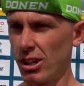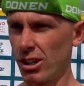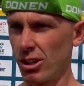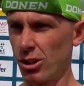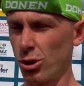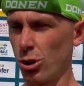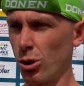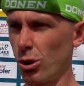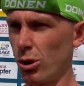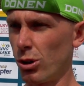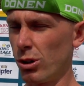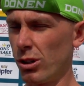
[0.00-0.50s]

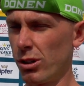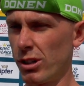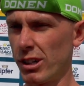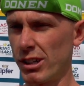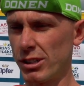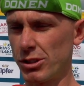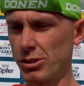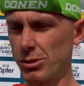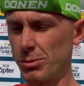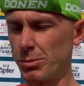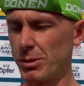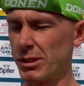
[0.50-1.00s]
Ja,
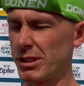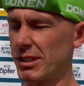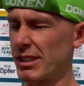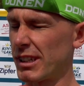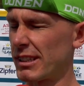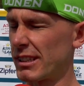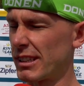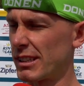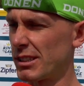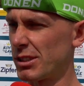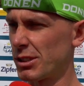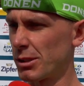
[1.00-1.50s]
also wir
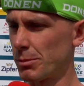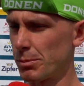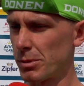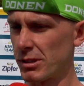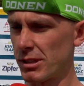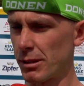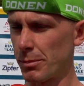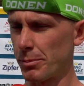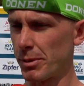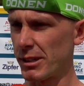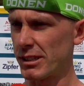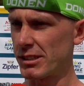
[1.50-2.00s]
sind das ein
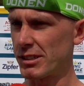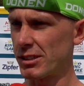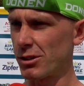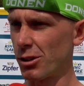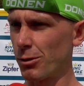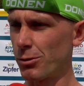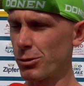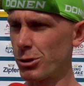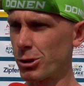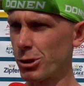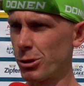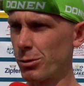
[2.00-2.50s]
bisschen besser
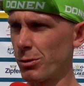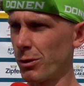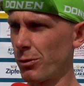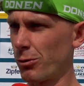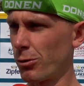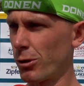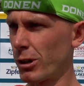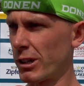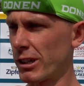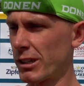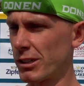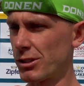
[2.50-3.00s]
aufgestellt wie
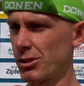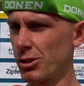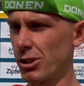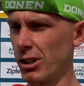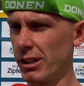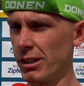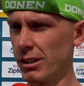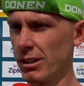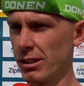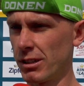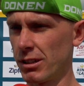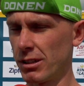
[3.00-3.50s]
voriges
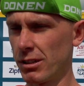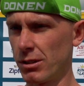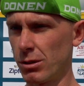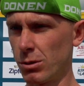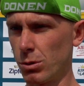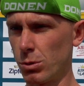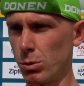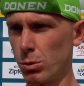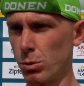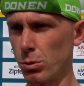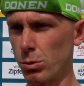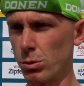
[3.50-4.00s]
Jahr
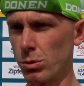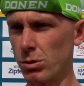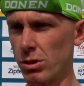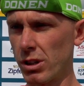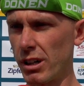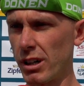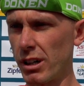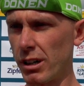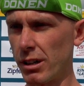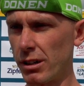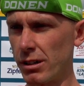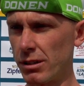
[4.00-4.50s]
und
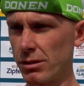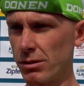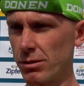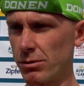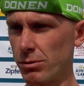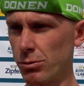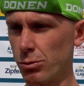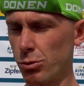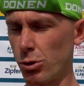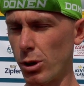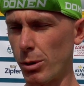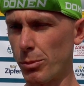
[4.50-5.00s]
äh,
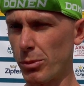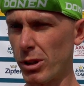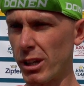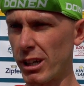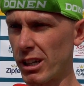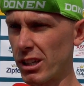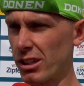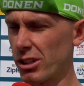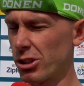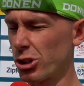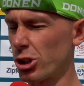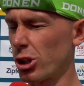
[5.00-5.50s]

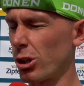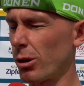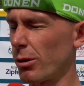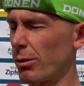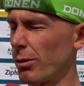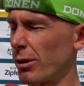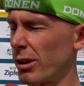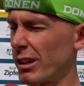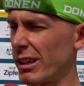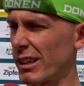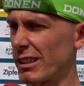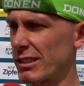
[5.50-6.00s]
formtechnisch,
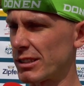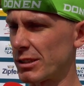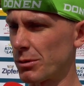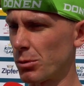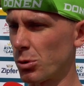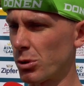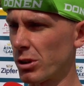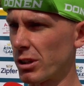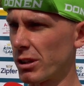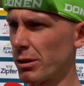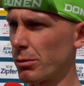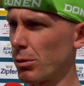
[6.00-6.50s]
glaube ich, nächste
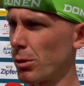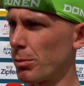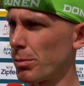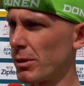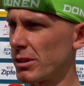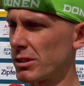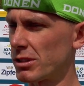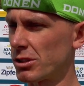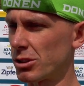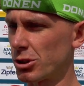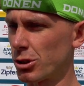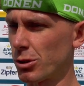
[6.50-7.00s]
Woche die
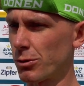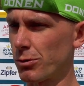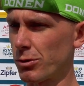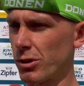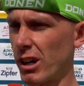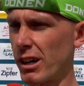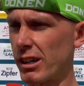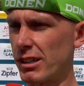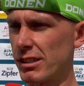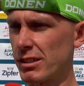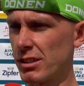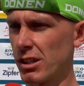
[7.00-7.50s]
Weltmeisterschaft
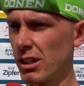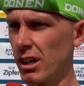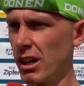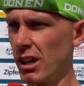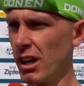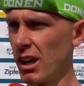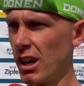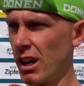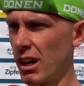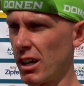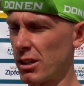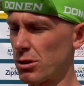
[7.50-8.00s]
da ist.
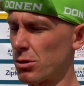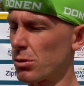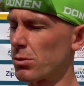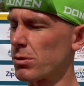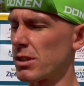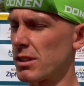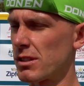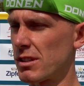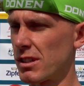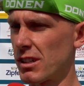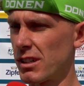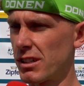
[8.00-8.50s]
Also
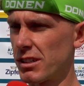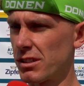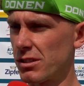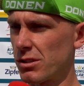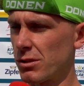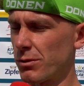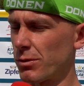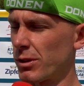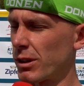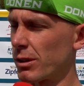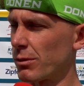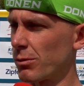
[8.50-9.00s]
unser Ziel
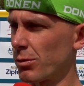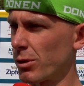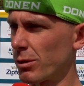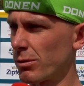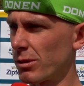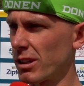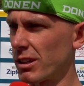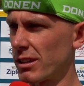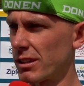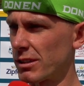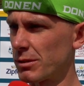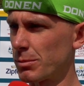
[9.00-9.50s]
ist auf jeden Fall
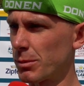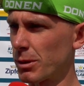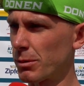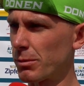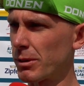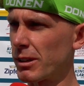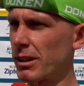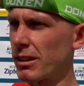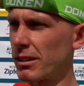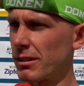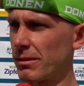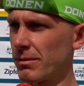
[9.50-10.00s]
wieder, dass wir
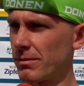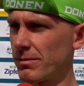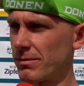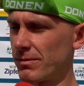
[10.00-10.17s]
gewinnen.